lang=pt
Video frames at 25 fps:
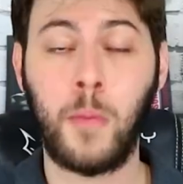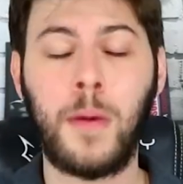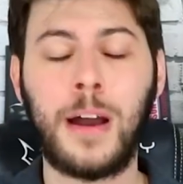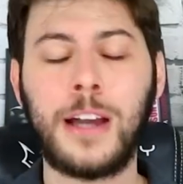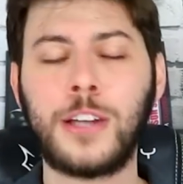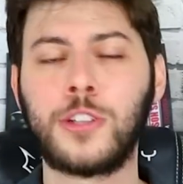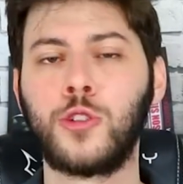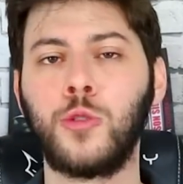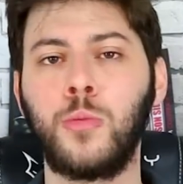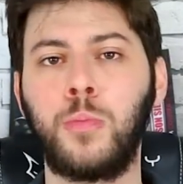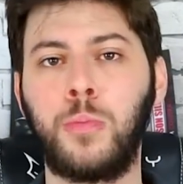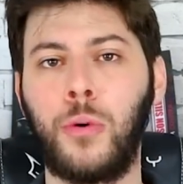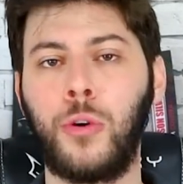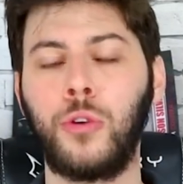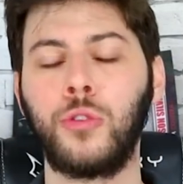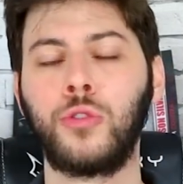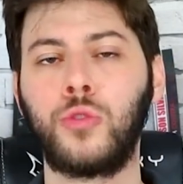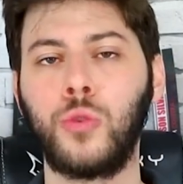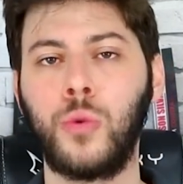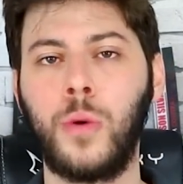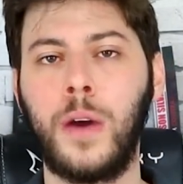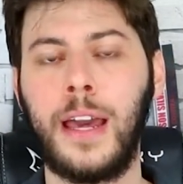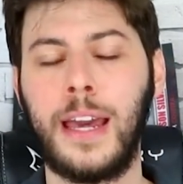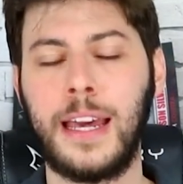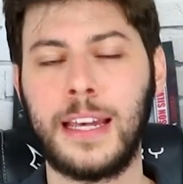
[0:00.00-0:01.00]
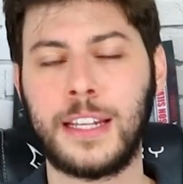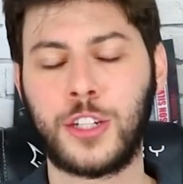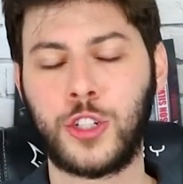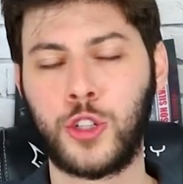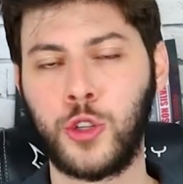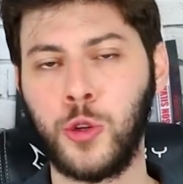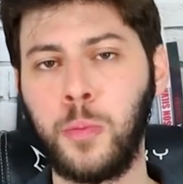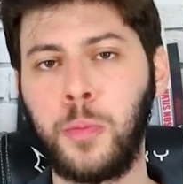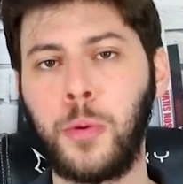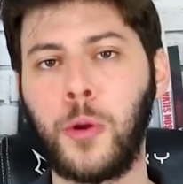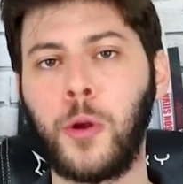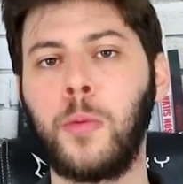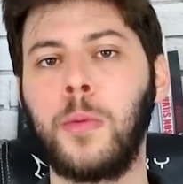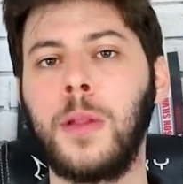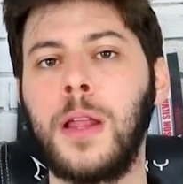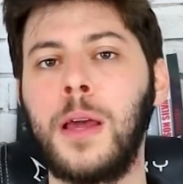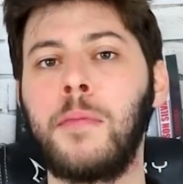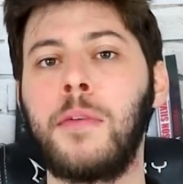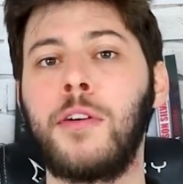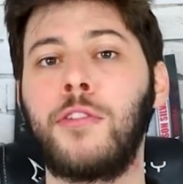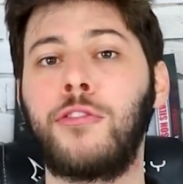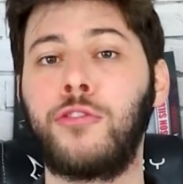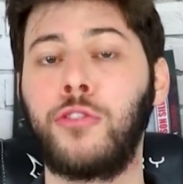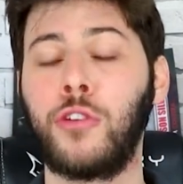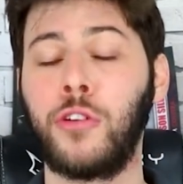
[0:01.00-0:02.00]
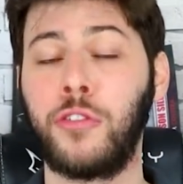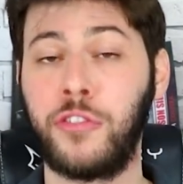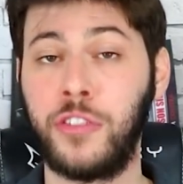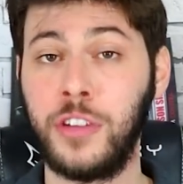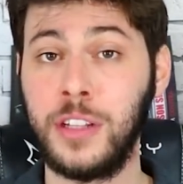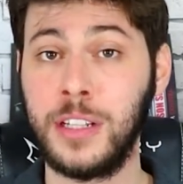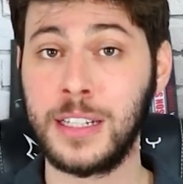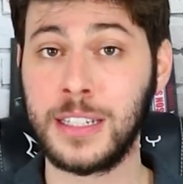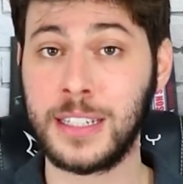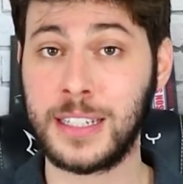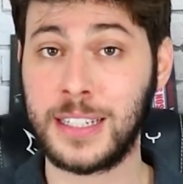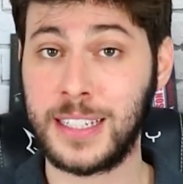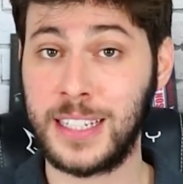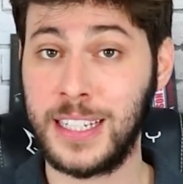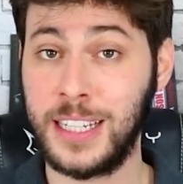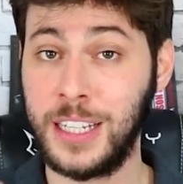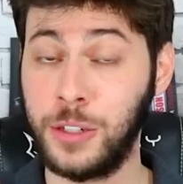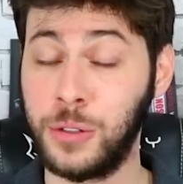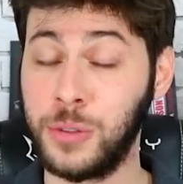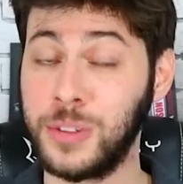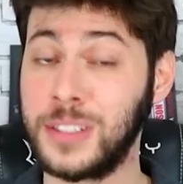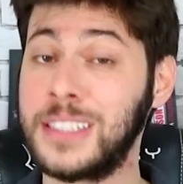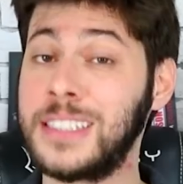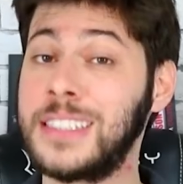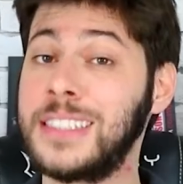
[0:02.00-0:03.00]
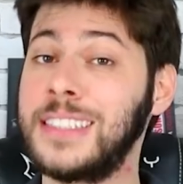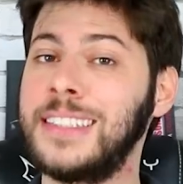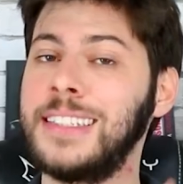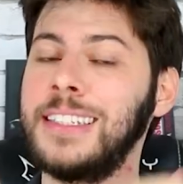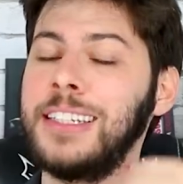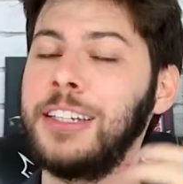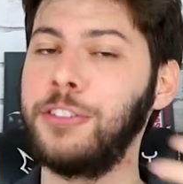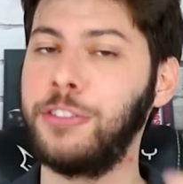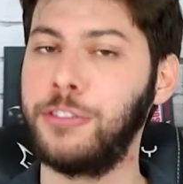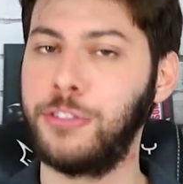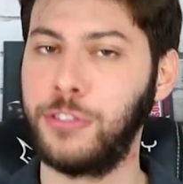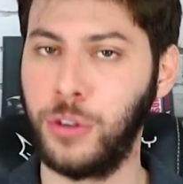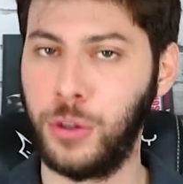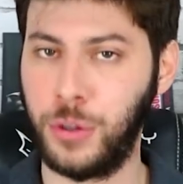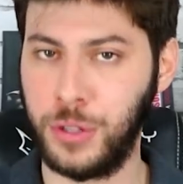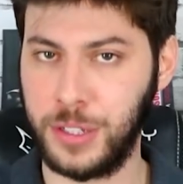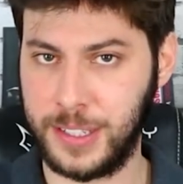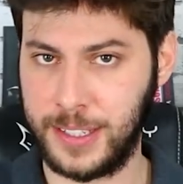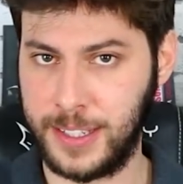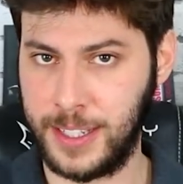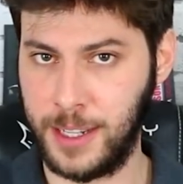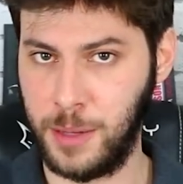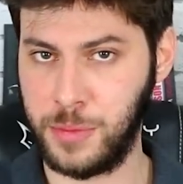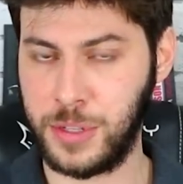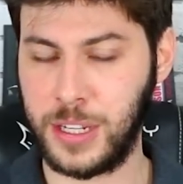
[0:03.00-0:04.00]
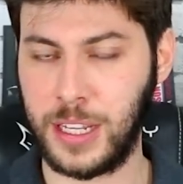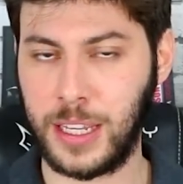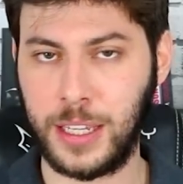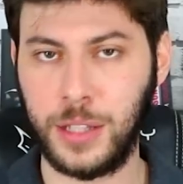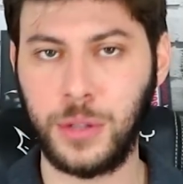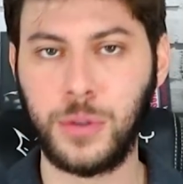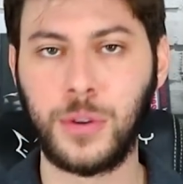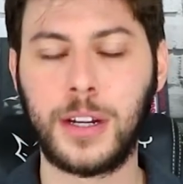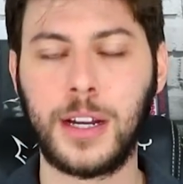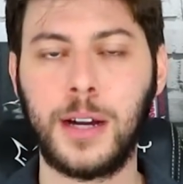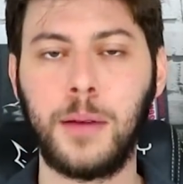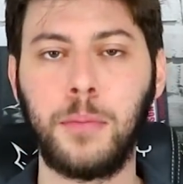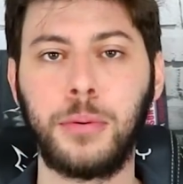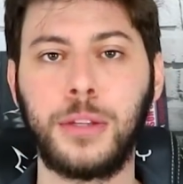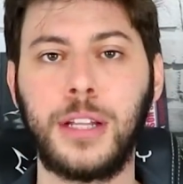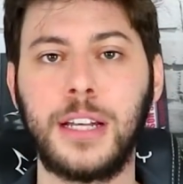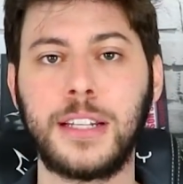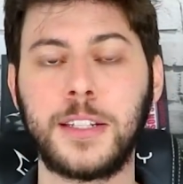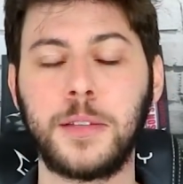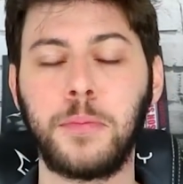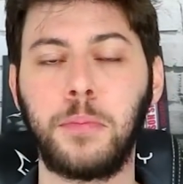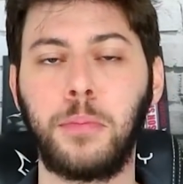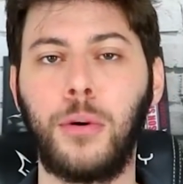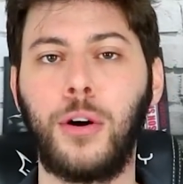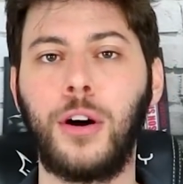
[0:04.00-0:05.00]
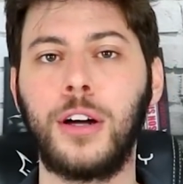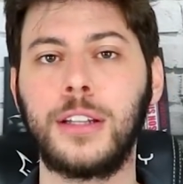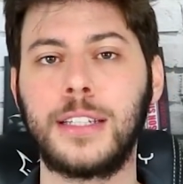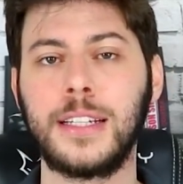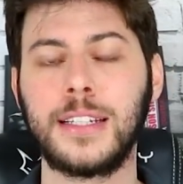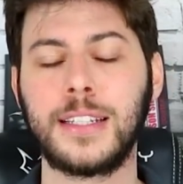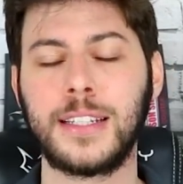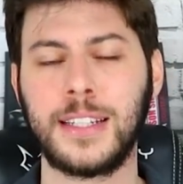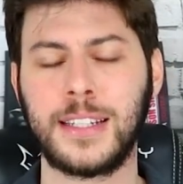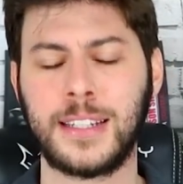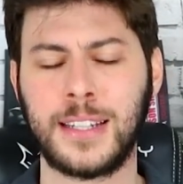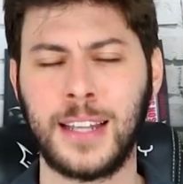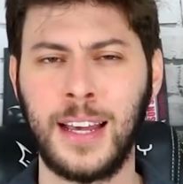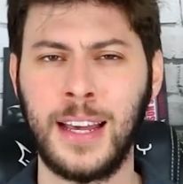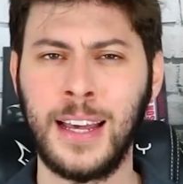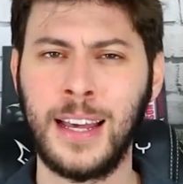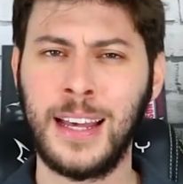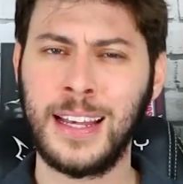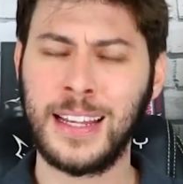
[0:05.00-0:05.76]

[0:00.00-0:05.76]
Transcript: Mas o ponto é, se o problema for financeiro, se for, estamos aqui no campo das hipóteses,